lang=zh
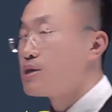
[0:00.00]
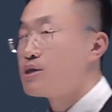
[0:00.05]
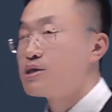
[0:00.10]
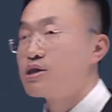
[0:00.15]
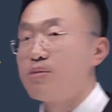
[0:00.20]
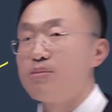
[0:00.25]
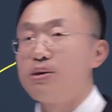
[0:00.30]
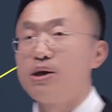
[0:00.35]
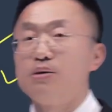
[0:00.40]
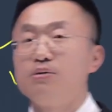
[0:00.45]
一个
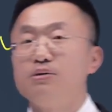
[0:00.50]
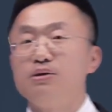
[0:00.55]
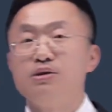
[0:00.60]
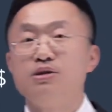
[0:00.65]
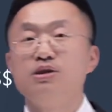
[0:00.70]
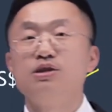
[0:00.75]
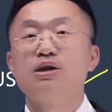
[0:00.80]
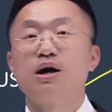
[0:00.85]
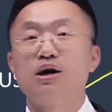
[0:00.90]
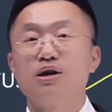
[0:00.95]
什么呀？
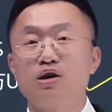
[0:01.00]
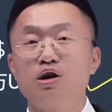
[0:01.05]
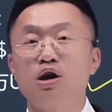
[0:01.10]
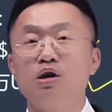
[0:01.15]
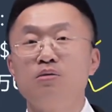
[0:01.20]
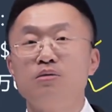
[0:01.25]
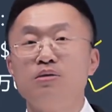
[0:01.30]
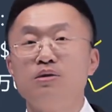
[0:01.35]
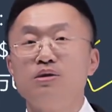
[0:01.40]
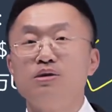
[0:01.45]
一家人
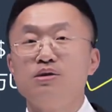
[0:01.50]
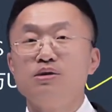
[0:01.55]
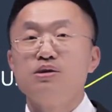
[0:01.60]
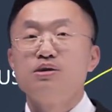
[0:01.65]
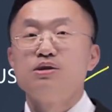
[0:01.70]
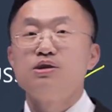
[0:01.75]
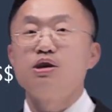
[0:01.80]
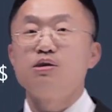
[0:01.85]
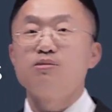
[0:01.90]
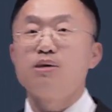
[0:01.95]
啊，
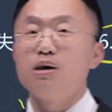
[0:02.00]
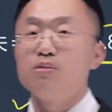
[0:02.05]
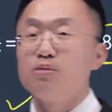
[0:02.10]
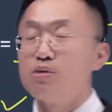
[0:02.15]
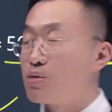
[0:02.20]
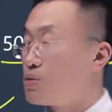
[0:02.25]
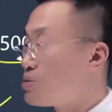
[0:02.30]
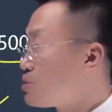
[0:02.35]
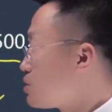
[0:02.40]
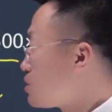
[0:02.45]
要把
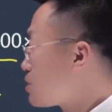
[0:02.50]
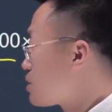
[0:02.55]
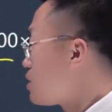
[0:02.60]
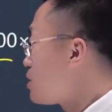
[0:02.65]
母公司